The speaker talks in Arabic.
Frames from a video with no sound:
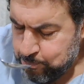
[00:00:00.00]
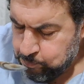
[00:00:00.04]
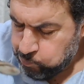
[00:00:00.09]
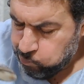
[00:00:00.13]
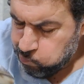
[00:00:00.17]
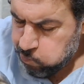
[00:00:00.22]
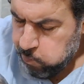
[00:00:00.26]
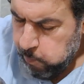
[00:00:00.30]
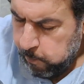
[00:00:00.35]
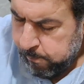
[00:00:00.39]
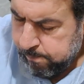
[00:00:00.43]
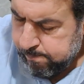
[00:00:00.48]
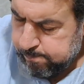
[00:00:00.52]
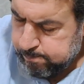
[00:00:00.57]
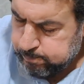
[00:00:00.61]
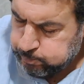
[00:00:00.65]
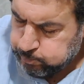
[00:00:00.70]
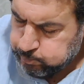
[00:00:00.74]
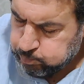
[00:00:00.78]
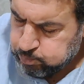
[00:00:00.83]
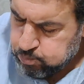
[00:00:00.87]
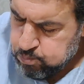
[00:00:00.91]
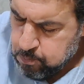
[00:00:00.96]
في ناس طلبونا
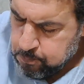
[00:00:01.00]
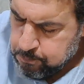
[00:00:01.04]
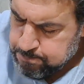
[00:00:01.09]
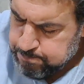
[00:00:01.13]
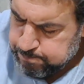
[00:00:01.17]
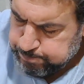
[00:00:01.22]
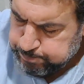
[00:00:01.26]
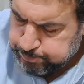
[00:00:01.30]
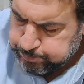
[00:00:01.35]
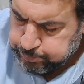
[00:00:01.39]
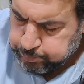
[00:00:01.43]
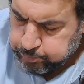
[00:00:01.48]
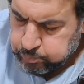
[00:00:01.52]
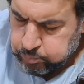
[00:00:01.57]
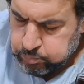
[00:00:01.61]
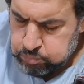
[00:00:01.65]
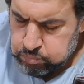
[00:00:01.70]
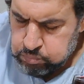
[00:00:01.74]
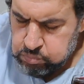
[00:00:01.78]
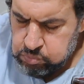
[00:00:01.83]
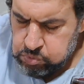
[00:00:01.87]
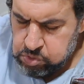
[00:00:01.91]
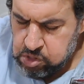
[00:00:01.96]
لسه
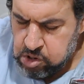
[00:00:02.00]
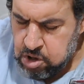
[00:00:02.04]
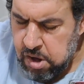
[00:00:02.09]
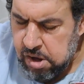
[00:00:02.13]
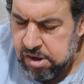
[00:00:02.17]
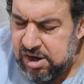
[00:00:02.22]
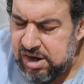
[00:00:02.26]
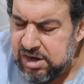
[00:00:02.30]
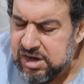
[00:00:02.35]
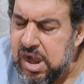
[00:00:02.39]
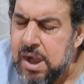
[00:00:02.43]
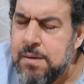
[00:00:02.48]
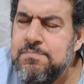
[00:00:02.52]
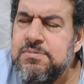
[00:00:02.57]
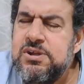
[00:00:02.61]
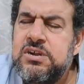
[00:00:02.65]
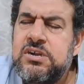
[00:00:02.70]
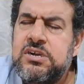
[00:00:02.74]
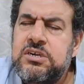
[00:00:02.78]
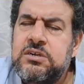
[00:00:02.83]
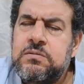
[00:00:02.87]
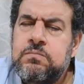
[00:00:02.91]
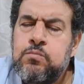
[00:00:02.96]
فين موجود
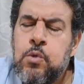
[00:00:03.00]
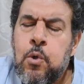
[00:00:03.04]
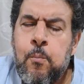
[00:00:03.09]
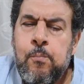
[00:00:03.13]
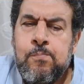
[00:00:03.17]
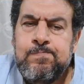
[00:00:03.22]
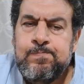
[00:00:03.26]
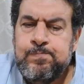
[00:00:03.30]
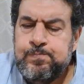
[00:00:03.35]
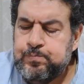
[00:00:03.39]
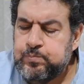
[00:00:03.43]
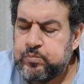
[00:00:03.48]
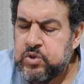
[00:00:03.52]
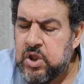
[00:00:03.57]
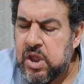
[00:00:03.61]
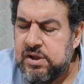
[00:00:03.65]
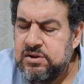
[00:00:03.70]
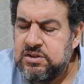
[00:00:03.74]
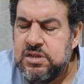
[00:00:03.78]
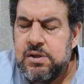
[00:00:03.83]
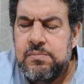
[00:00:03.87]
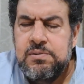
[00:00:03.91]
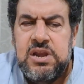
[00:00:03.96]
جميله
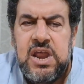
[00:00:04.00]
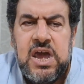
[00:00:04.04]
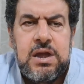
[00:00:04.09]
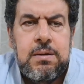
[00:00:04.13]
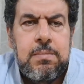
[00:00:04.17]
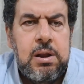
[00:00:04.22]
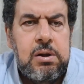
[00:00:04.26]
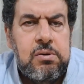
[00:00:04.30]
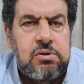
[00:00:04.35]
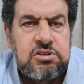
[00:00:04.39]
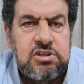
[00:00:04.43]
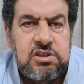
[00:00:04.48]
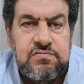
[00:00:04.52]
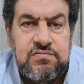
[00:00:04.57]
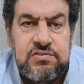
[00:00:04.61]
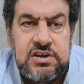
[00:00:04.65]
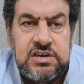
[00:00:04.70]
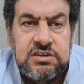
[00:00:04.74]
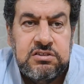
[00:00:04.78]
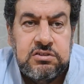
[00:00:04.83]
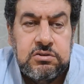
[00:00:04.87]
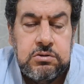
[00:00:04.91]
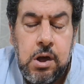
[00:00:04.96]
دي من اجمل
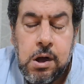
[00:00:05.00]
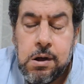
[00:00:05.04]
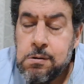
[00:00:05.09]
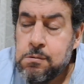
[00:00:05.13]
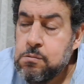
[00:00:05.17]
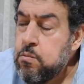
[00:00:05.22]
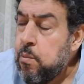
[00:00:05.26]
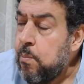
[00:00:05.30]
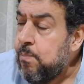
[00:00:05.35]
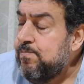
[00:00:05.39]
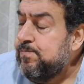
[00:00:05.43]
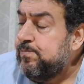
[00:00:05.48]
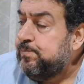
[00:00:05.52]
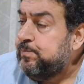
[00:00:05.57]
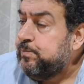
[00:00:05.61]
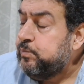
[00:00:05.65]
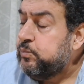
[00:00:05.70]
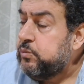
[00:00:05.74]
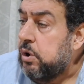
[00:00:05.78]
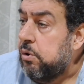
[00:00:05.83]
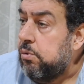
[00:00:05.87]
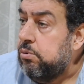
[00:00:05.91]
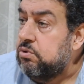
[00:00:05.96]
الوصفات
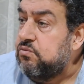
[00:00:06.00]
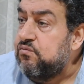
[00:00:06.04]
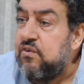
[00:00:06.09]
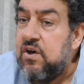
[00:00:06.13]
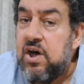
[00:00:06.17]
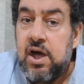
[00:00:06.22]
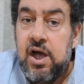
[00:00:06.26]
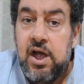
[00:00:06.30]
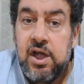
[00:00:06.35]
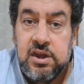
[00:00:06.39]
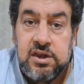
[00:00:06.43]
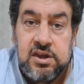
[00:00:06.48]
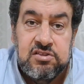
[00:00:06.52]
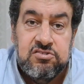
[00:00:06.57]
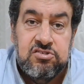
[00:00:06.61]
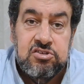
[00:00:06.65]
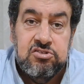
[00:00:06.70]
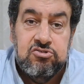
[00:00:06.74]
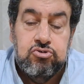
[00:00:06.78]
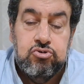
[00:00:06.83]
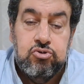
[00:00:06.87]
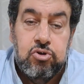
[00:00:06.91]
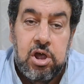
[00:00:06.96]
وتفرح الناس
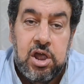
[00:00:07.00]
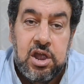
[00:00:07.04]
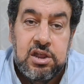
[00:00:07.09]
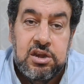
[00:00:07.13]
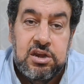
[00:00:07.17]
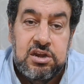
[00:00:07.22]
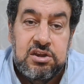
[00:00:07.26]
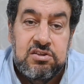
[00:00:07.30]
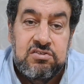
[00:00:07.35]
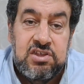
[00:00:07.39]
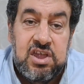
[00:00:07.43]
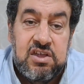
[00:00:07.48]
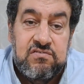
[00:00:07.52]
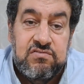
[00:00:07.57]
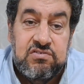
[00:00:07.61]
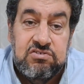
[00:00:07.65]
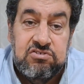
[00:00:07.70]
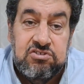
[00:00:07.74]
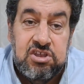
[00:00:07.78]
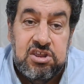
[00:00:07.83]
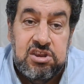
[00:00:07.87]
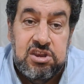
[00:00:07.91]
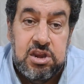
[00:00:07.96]
الصغيرين اللي زي في
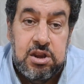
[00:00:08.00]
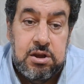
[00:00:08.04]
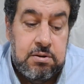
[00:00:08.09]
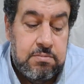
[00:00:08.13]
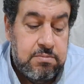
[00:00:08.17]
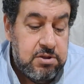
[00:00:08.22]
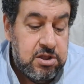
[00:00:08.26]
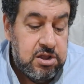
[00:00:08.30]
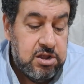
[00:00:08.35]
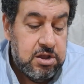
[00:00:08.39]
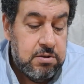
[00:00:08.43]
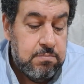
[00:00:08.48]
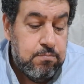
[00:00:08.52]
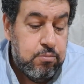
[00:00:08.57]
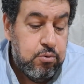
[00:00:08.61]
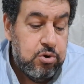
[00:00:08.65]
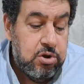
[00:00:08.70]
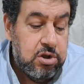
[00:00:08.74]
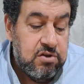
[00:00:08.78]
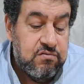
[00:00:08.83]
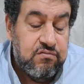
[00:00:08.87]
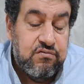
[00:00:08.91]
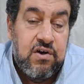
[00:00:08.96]
السن اللي
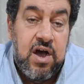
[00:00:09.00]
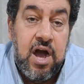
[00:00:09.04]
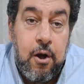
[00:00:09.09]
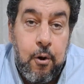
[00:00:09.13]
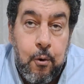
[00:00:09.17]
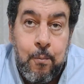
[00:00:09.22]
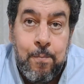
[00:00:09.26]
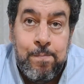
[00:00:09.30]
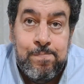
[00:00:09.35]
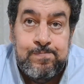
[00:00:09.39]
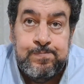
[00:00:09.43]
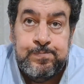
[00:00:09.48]
بيحبوا يفرحوا